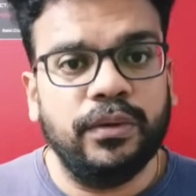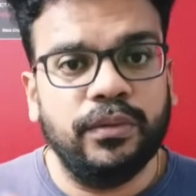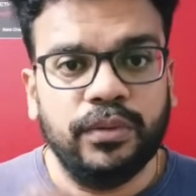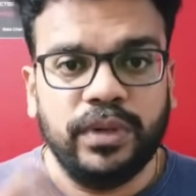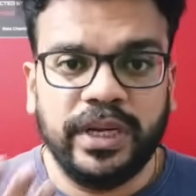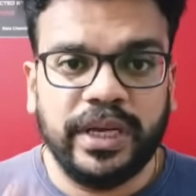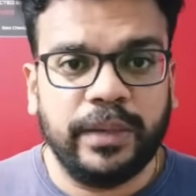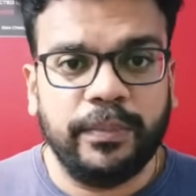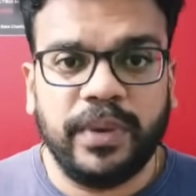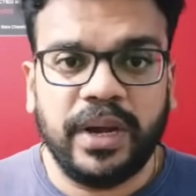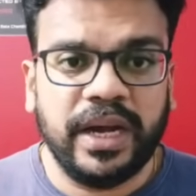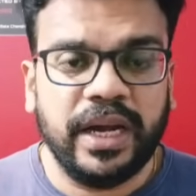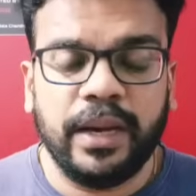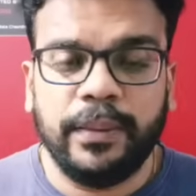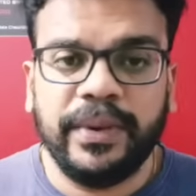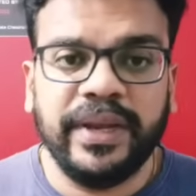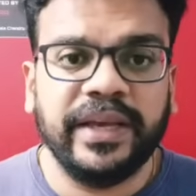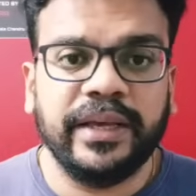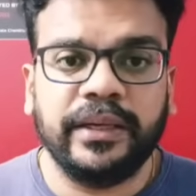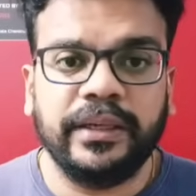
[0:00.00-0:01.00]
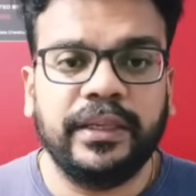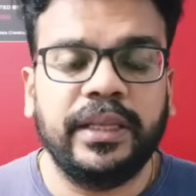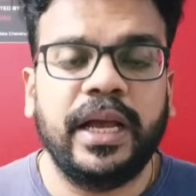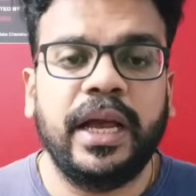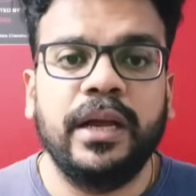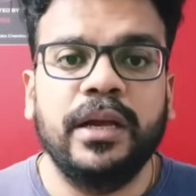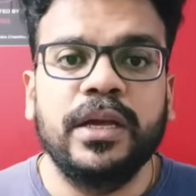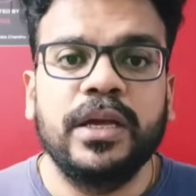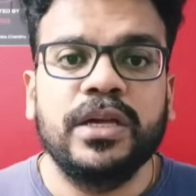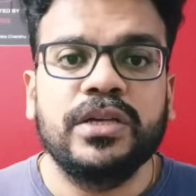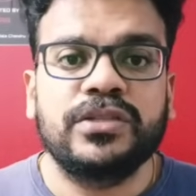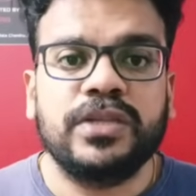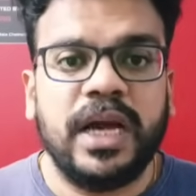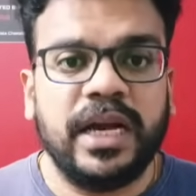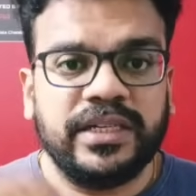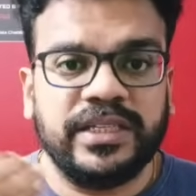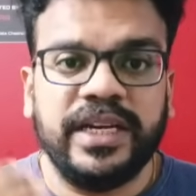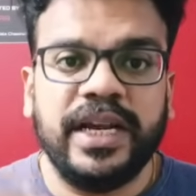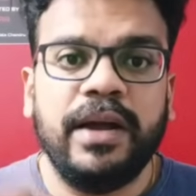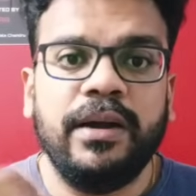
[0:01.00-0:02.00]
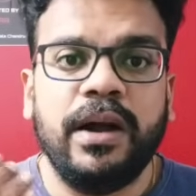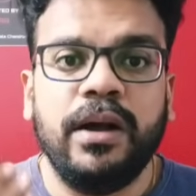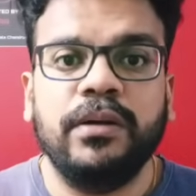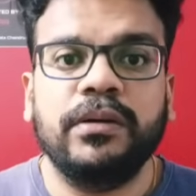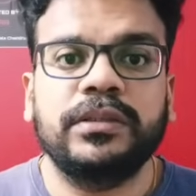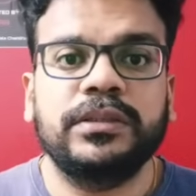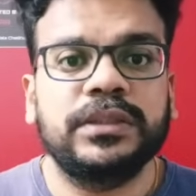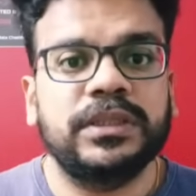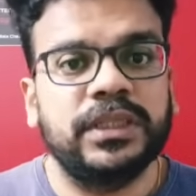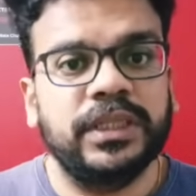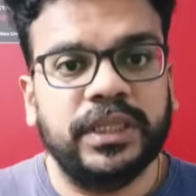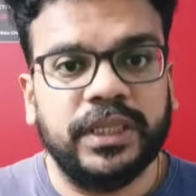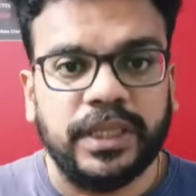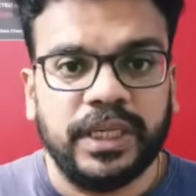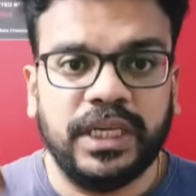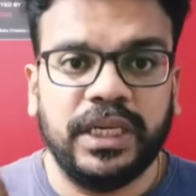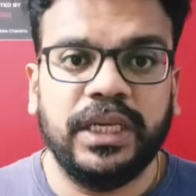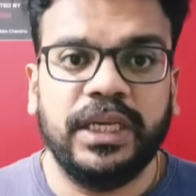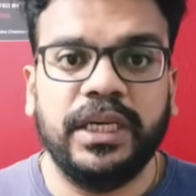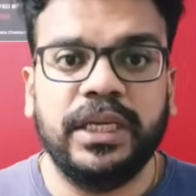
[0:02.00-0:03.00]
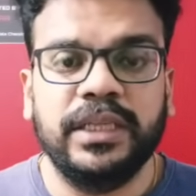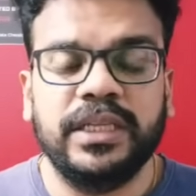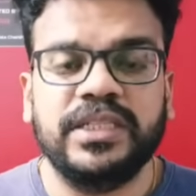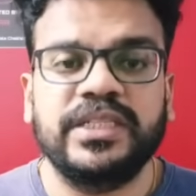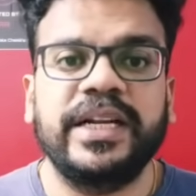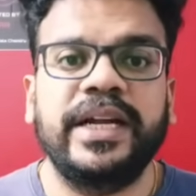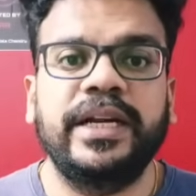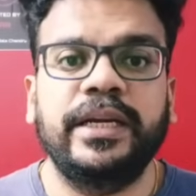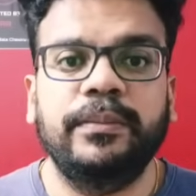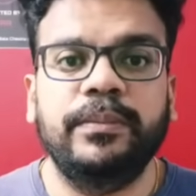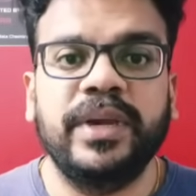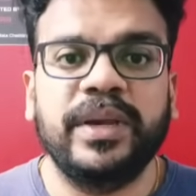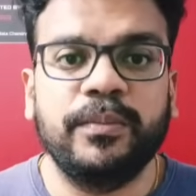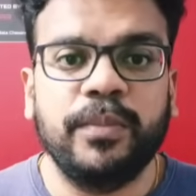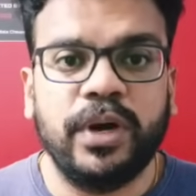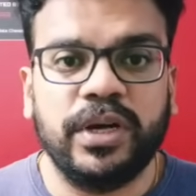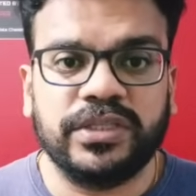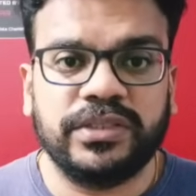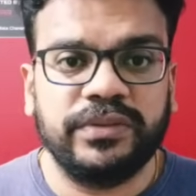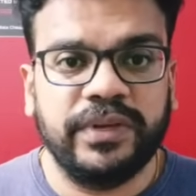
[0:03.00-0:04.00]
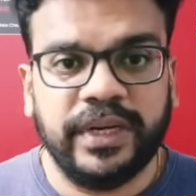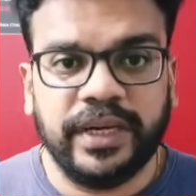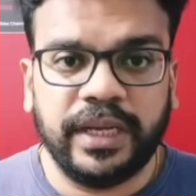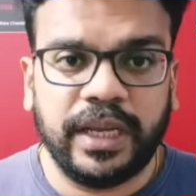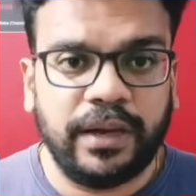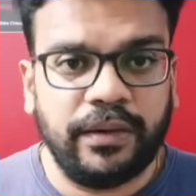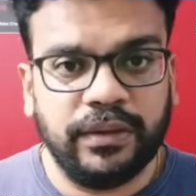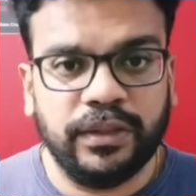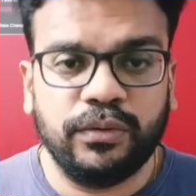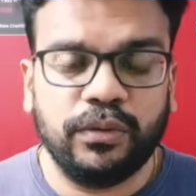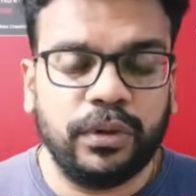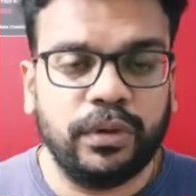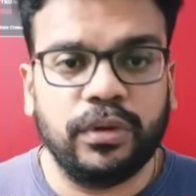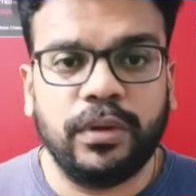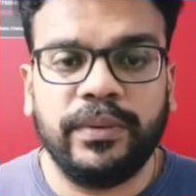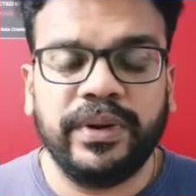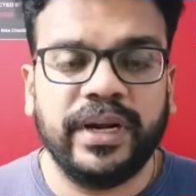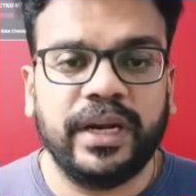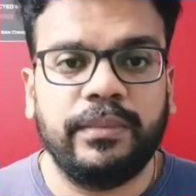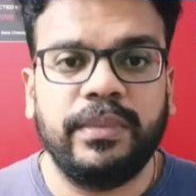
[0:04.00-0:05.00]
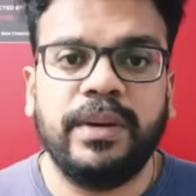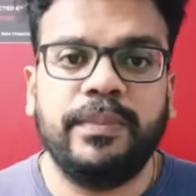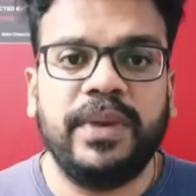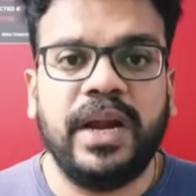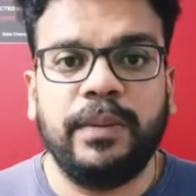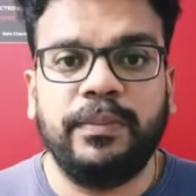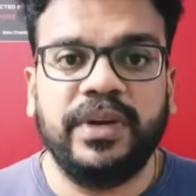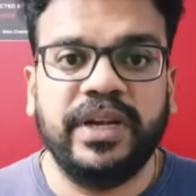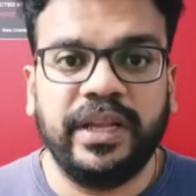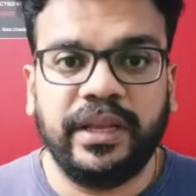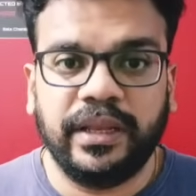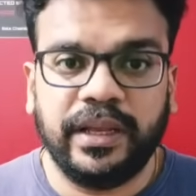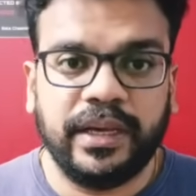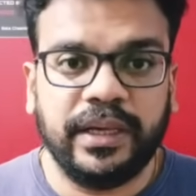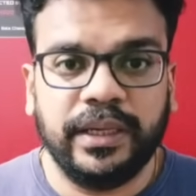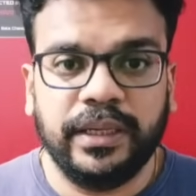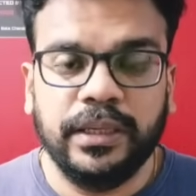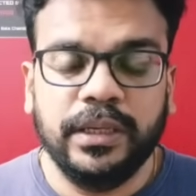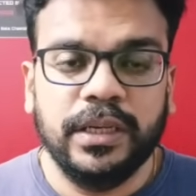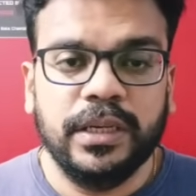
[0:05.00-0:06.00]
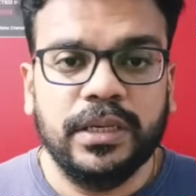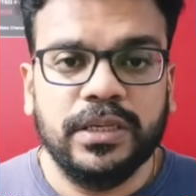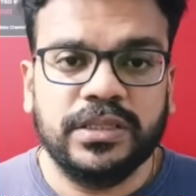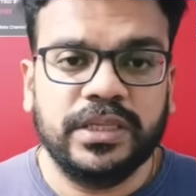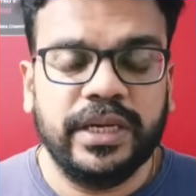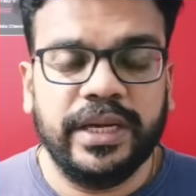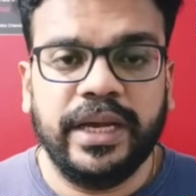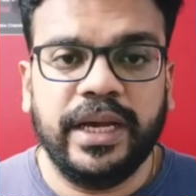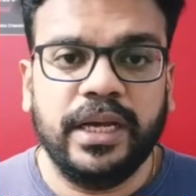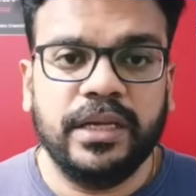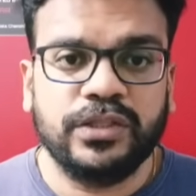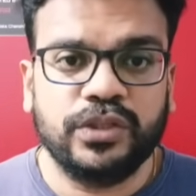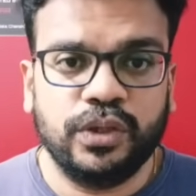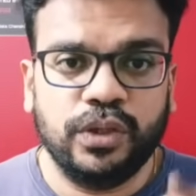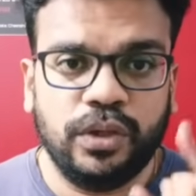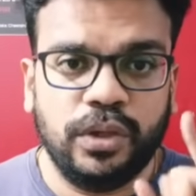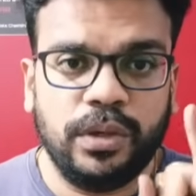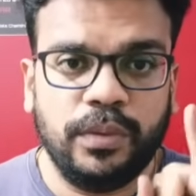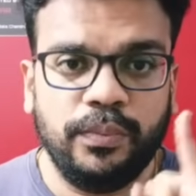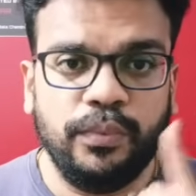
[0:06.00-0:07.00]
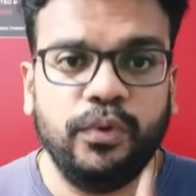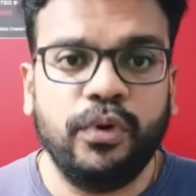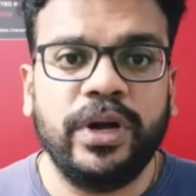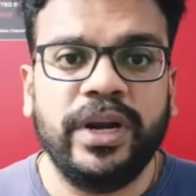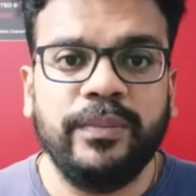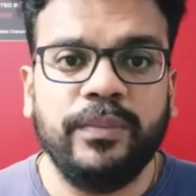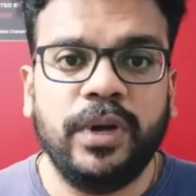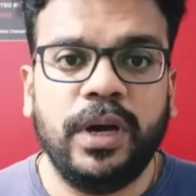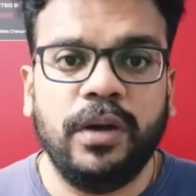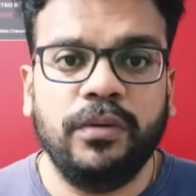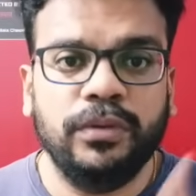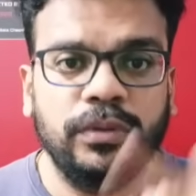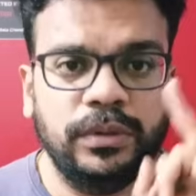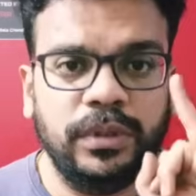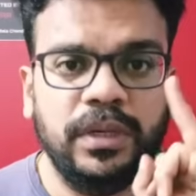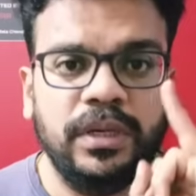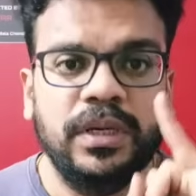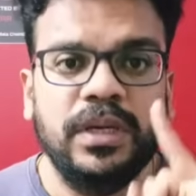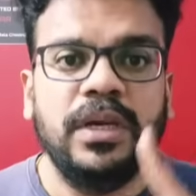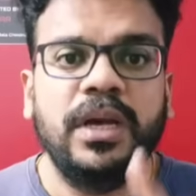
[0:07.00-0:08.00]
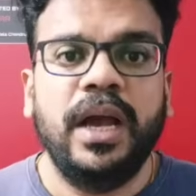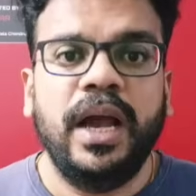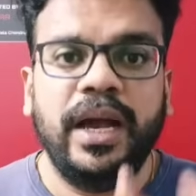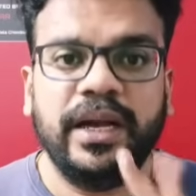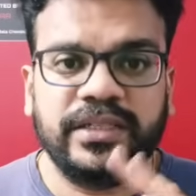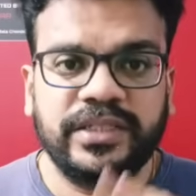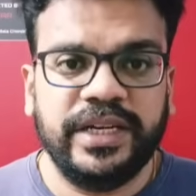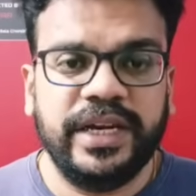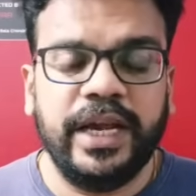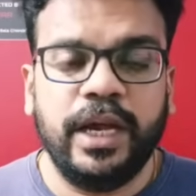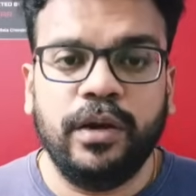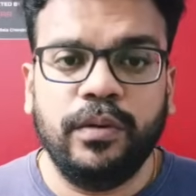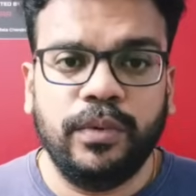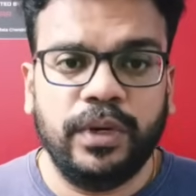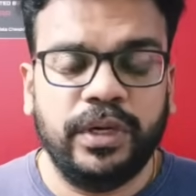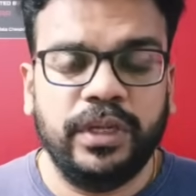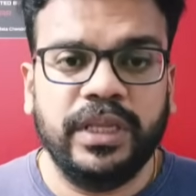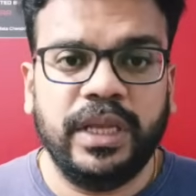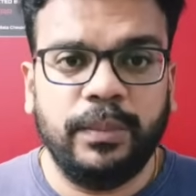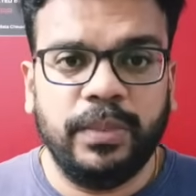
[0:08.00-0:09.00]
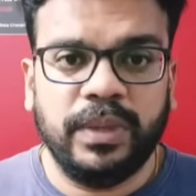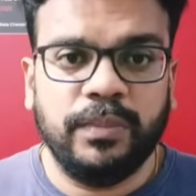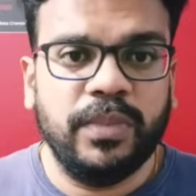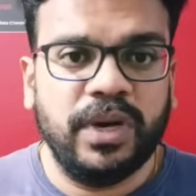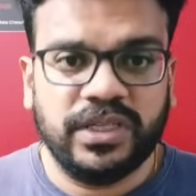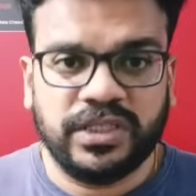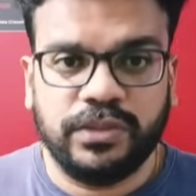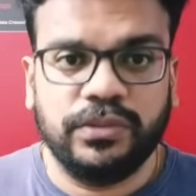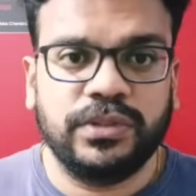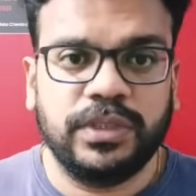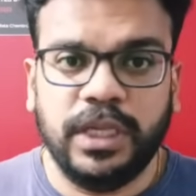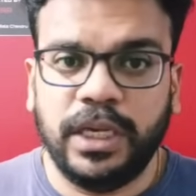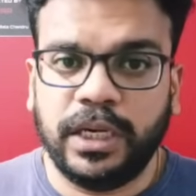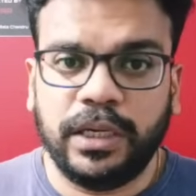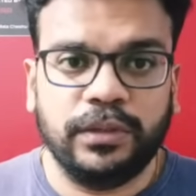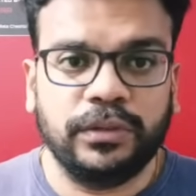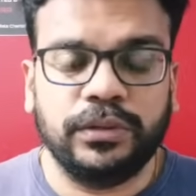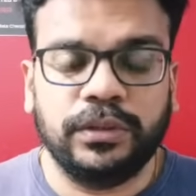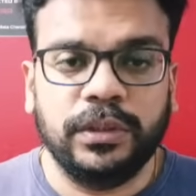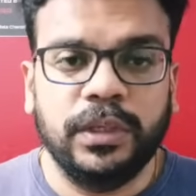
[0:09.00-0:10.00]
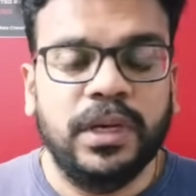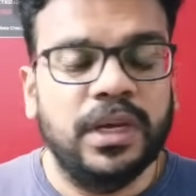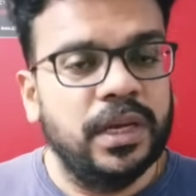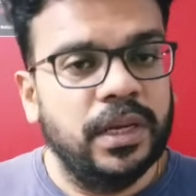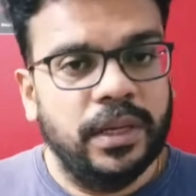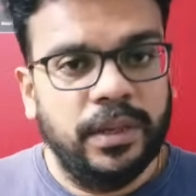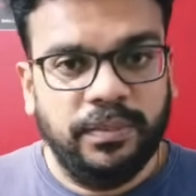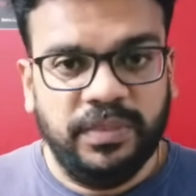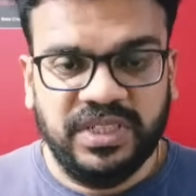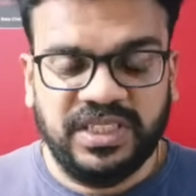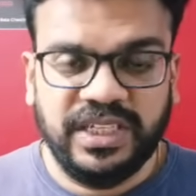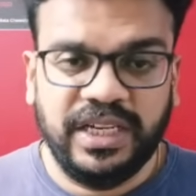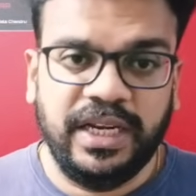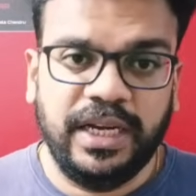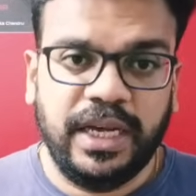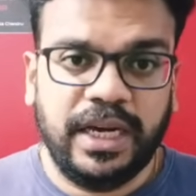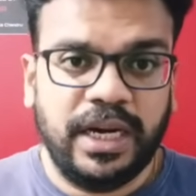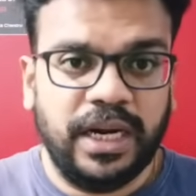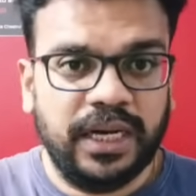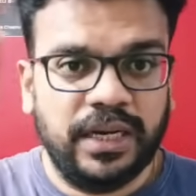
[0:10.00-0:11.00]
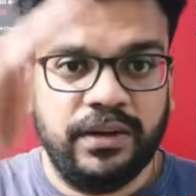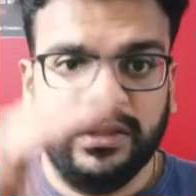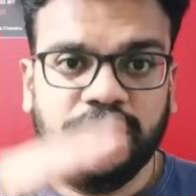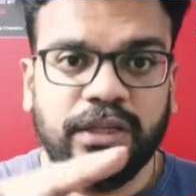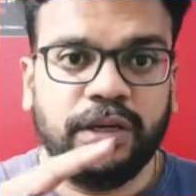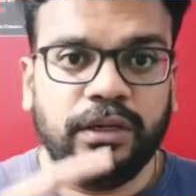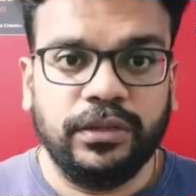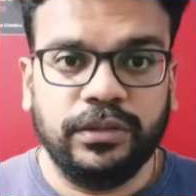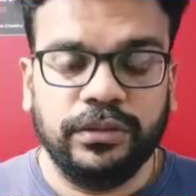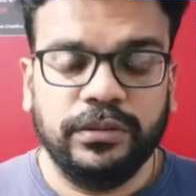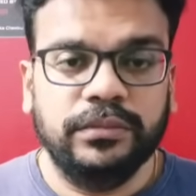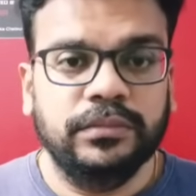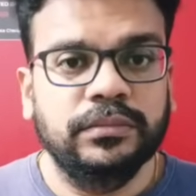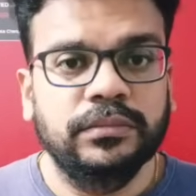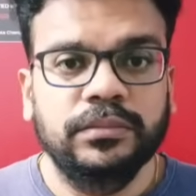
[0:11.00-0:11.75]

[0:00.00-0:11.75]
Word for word: உள்ளே இருப்பாங்க அப்படிங்கிறது தான் ஸோ அக்ஷயாவை அவங்க வந்து இந்த சைடு பிக் பாஸ் தான் வந்து விடணும் அப்படின்ற மாதிரி பிளான் பண்ணியிருந்தாங்க சரியா ஸோ பூர்ணிமாவும் அக்ஷயாவும் மட்டும்தான் பிக் பாஸ் ஹவுஸில் இருக்கணும் மிச்சம் எல்லோரும் அங்கே வந்துடணும்